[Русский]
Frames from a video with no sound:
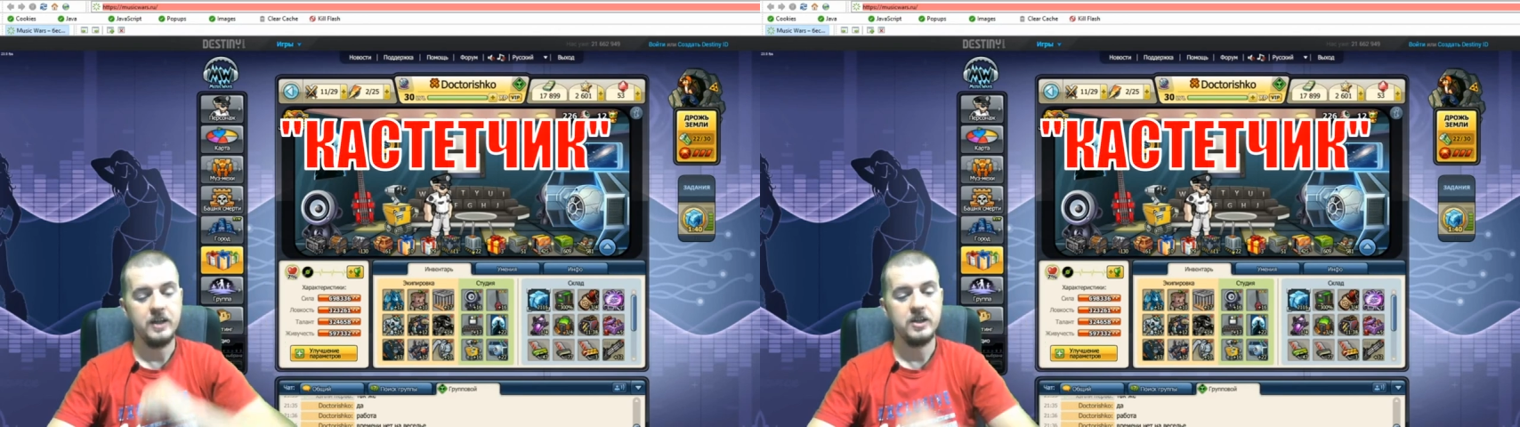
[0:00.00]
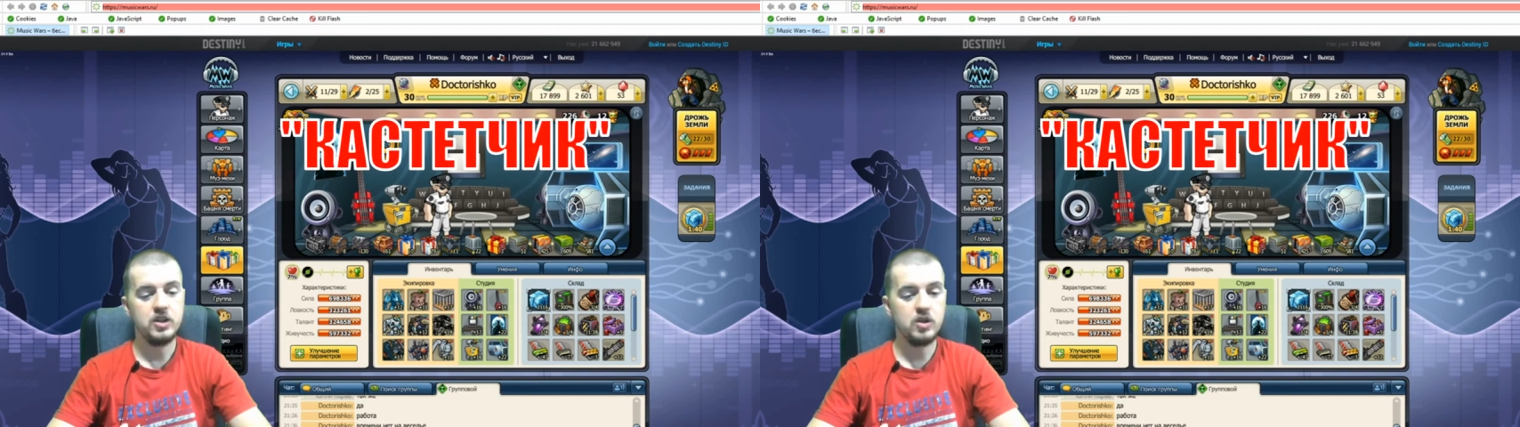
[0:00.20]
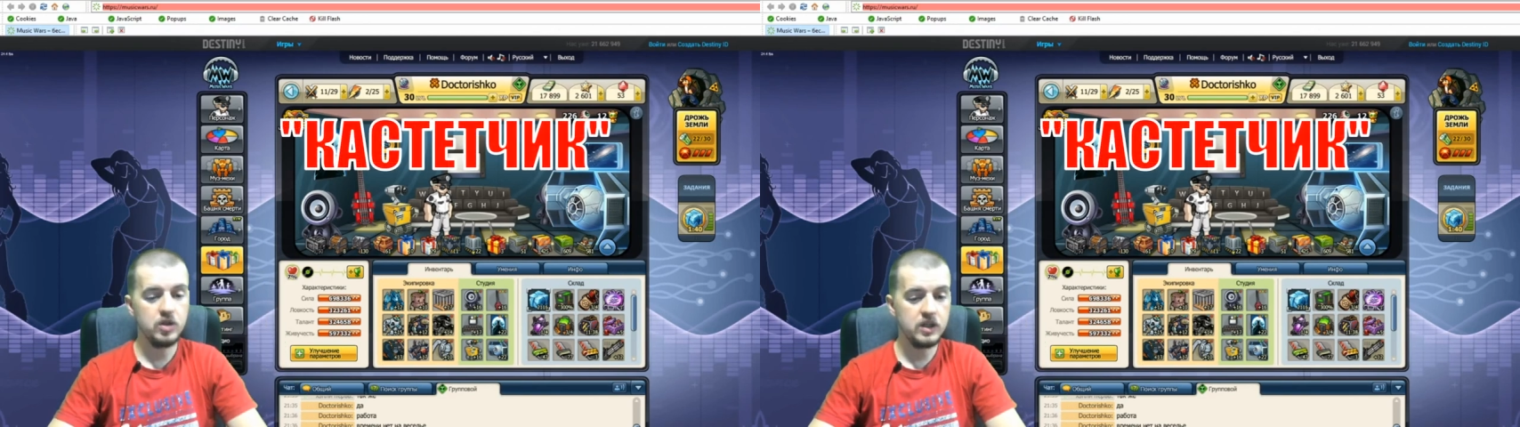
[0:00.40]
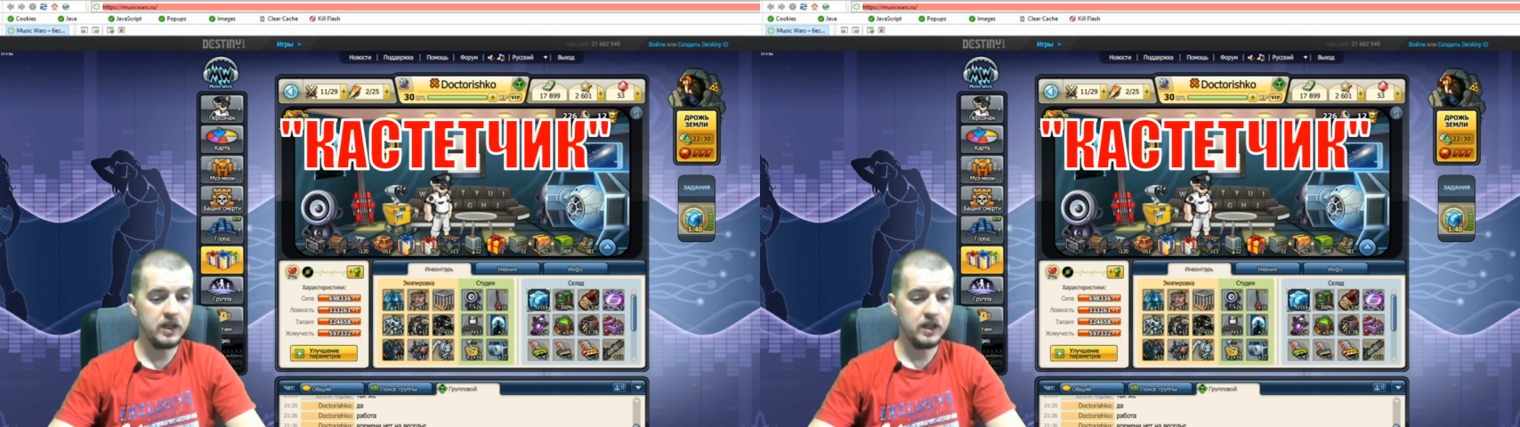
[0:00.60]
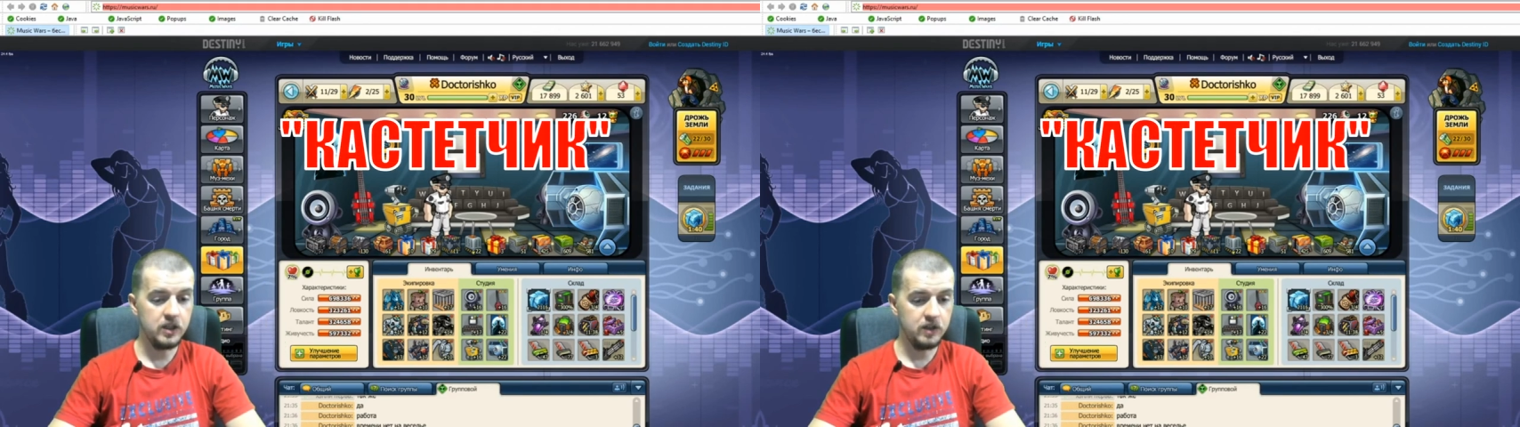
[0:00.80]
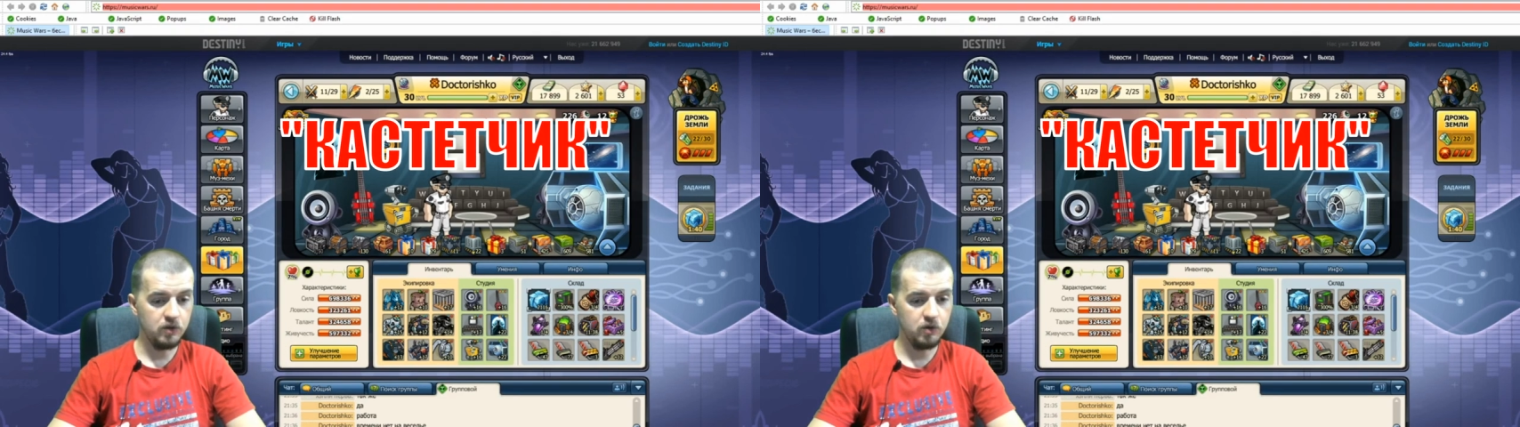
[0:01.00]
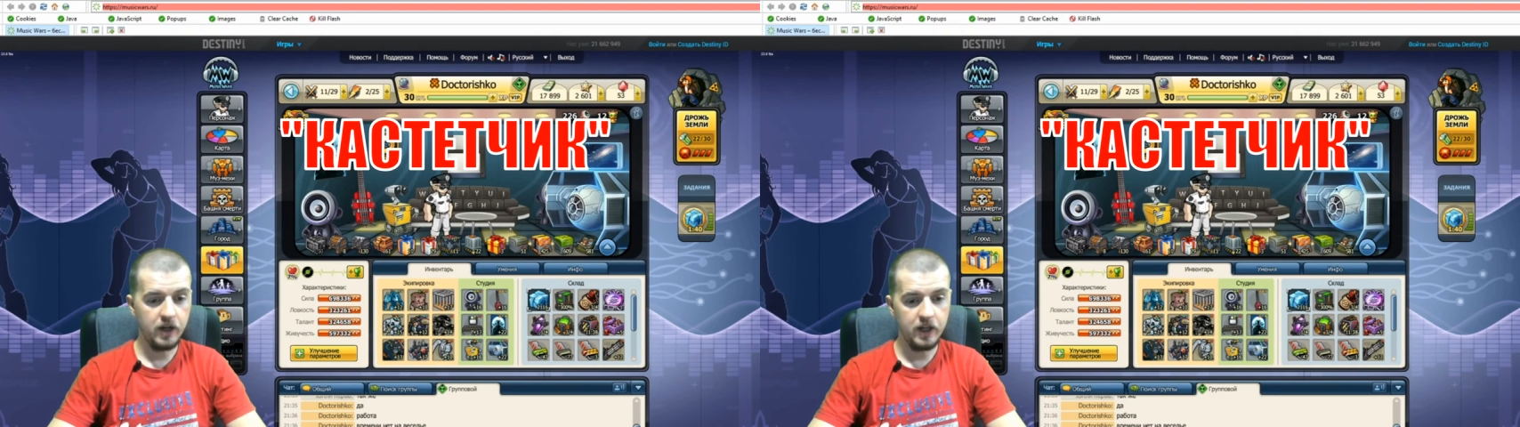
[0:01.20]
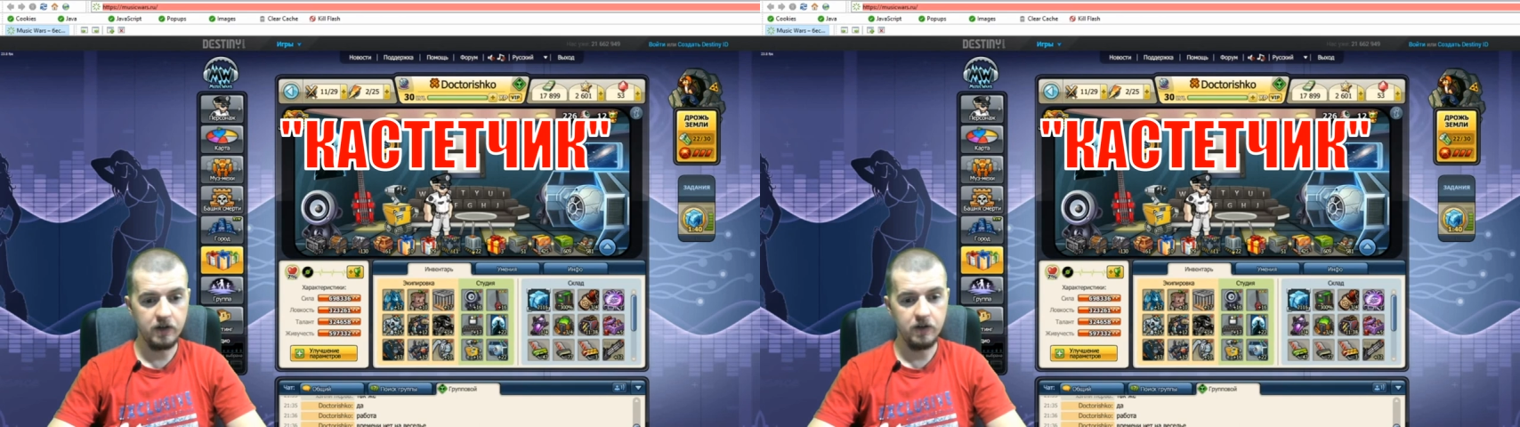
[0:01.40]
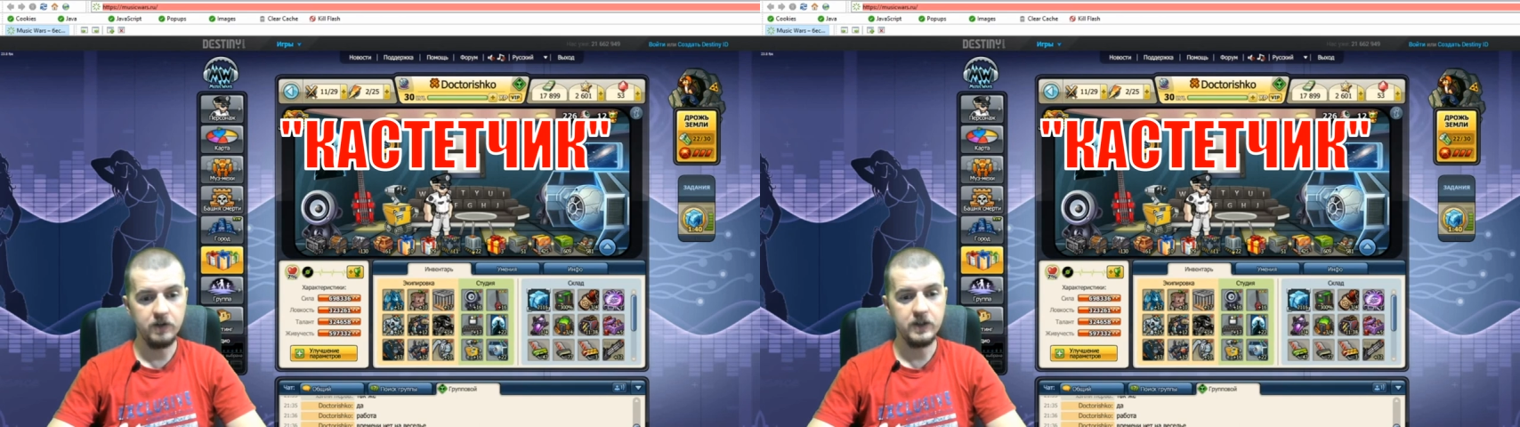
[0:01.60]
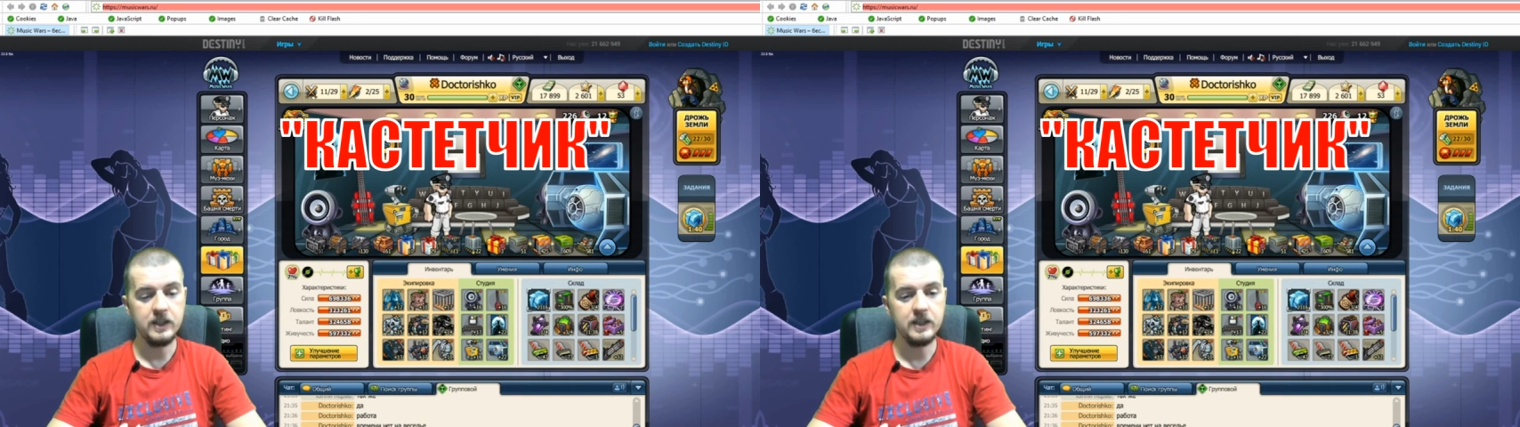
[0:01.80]
Что же индивидуального
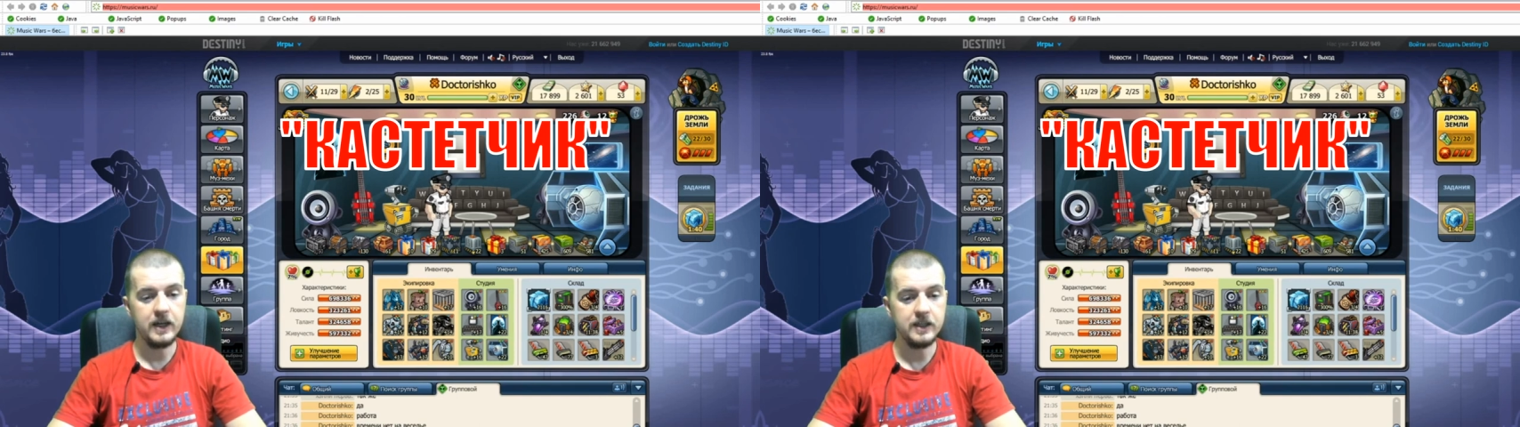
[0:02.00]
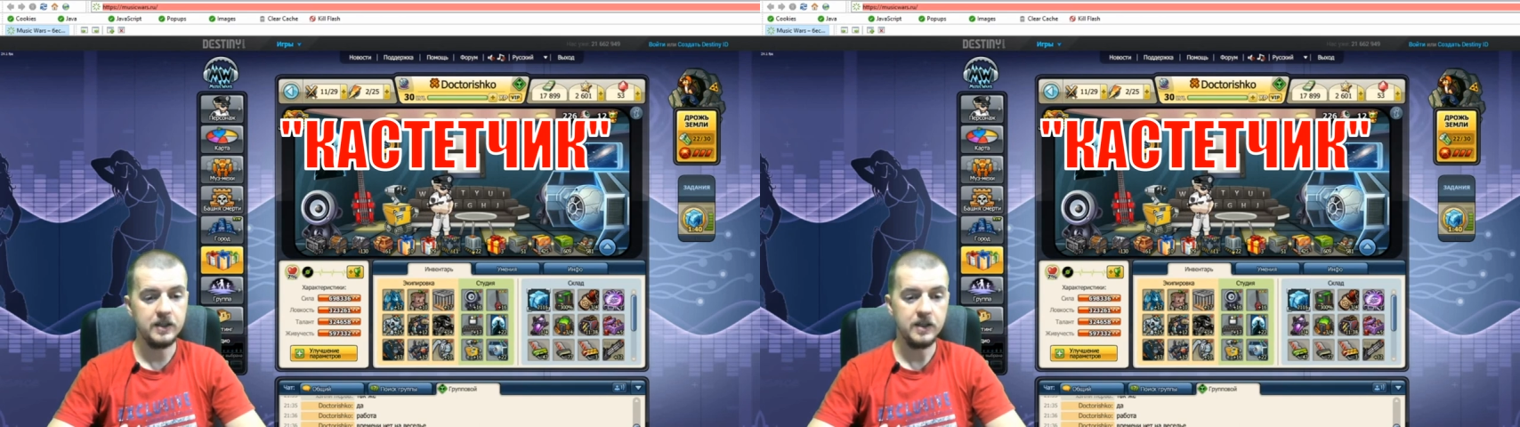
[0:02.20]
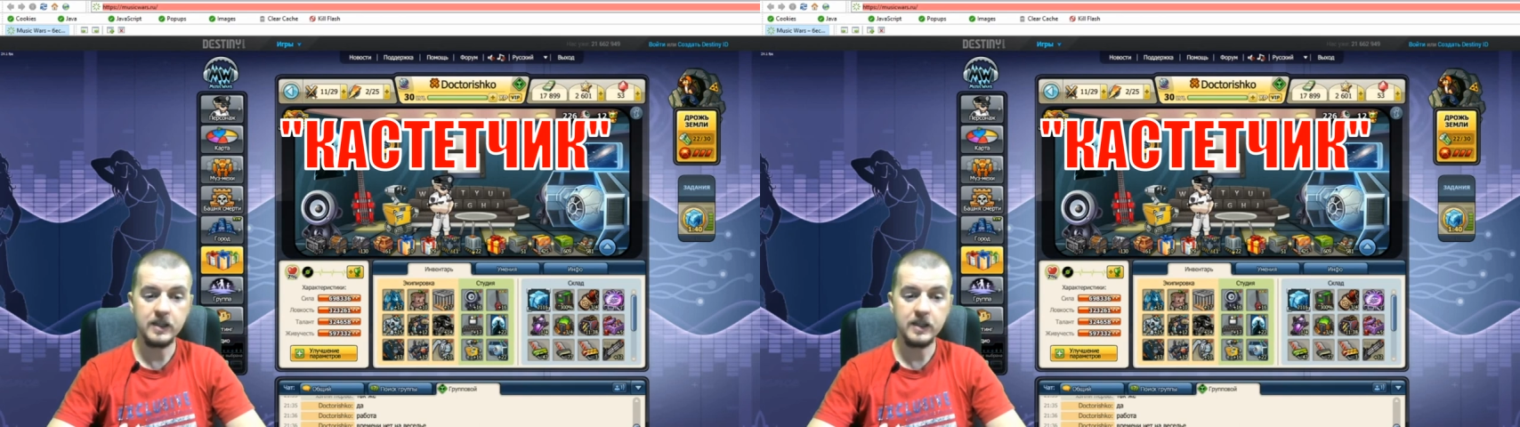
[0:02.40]
в этой тактике?